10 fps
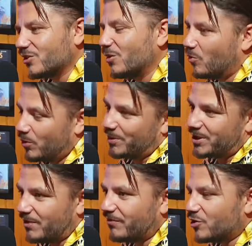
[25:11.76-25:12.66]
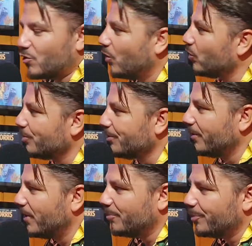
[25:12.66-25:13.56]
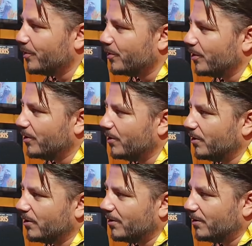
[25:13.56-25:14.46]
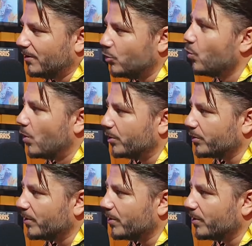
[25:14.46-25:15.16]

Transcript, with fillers: Il s'embrouille parce qu'il fait du rentre dedans un peu euh, lourd, tu